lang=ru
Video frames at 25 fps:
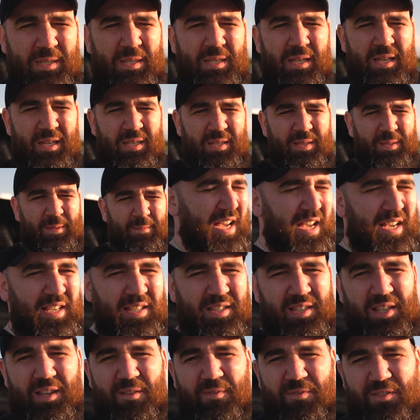здесь,
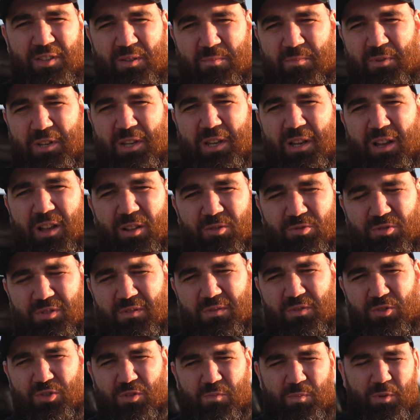АСФ не приехал, у
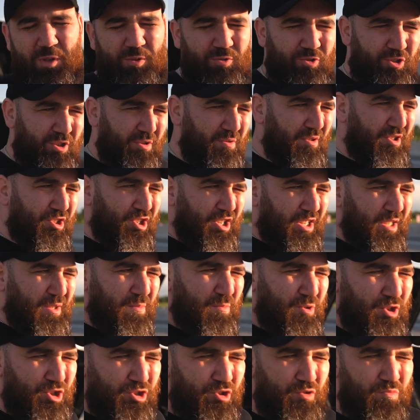него не получилось, сейчас
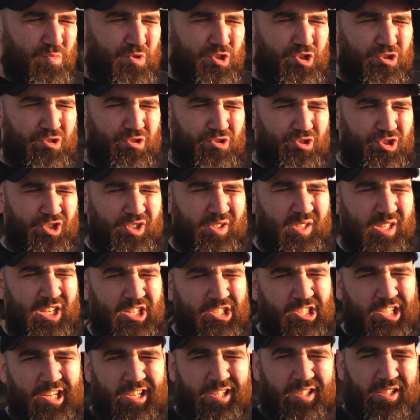мы ждем еще
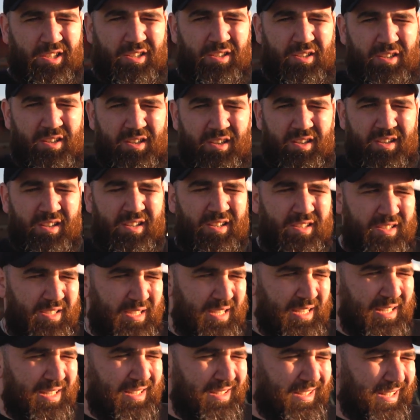63-й.
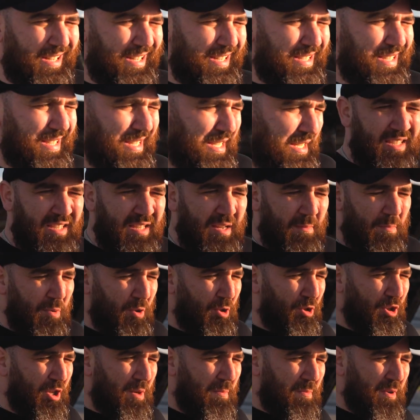CLS на
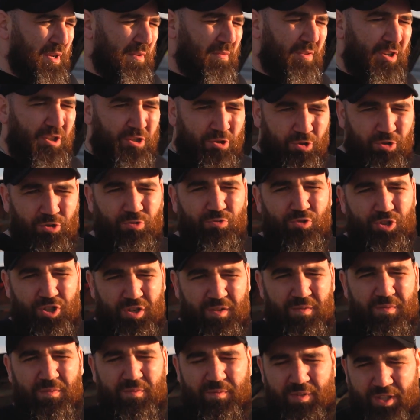полном приводе, он
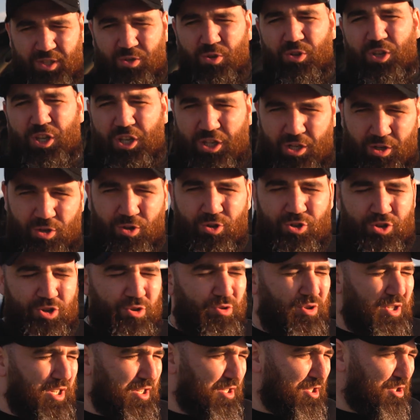уже в итоге,
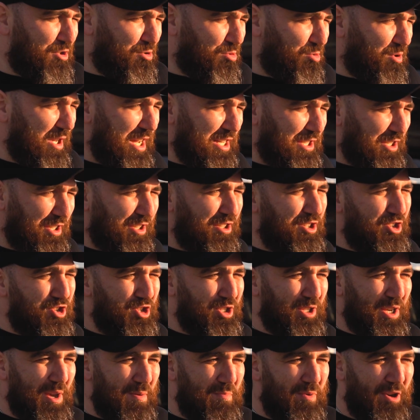короче, он едет сюда,
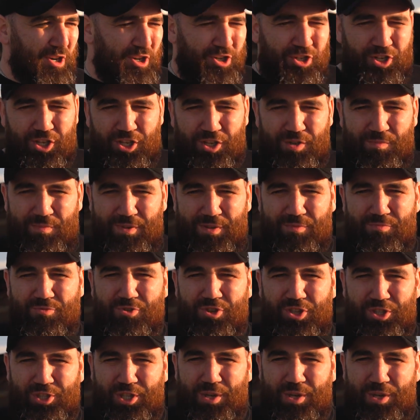техническое поражение мы ему не